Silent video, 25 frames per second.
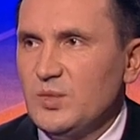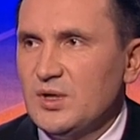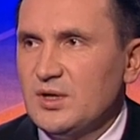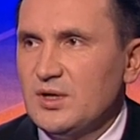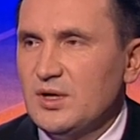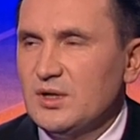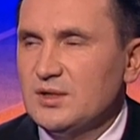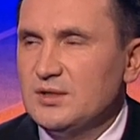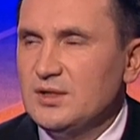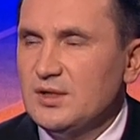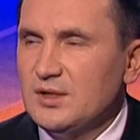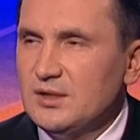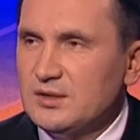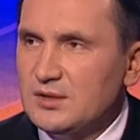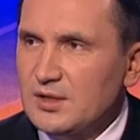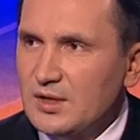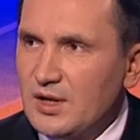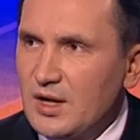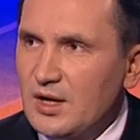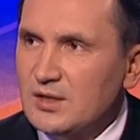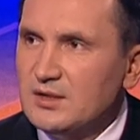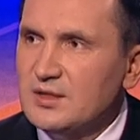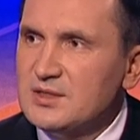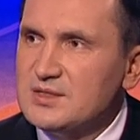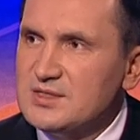как
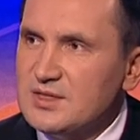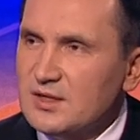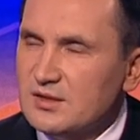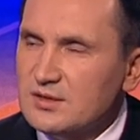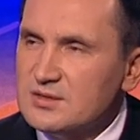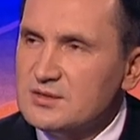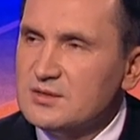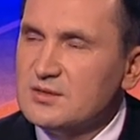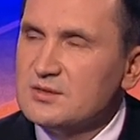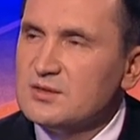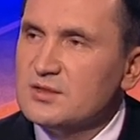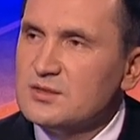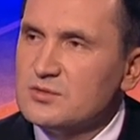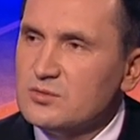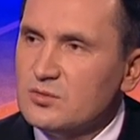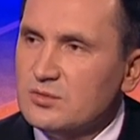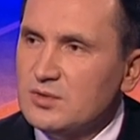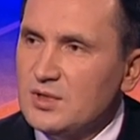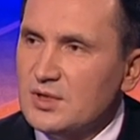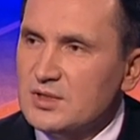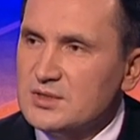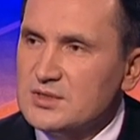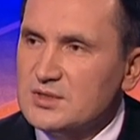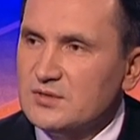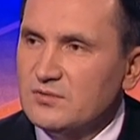территориальная целостность
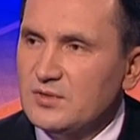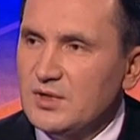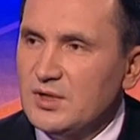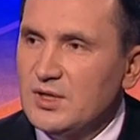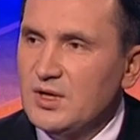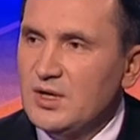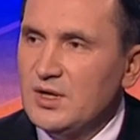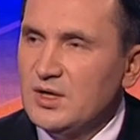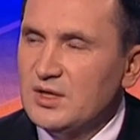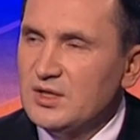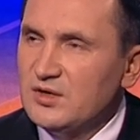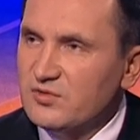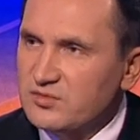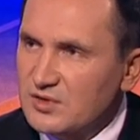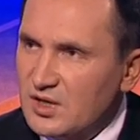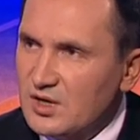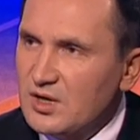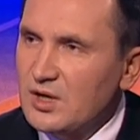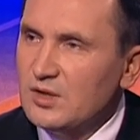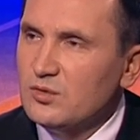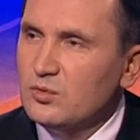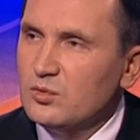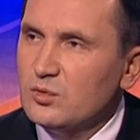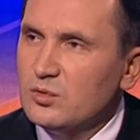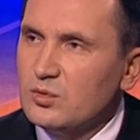государства и
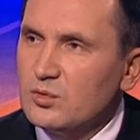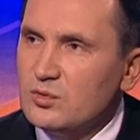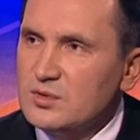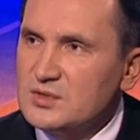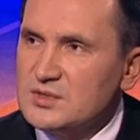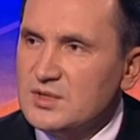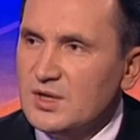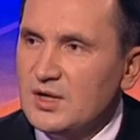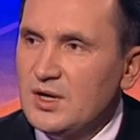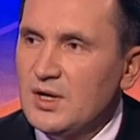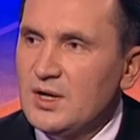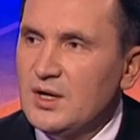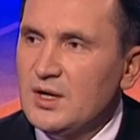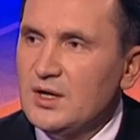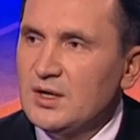вторая угроза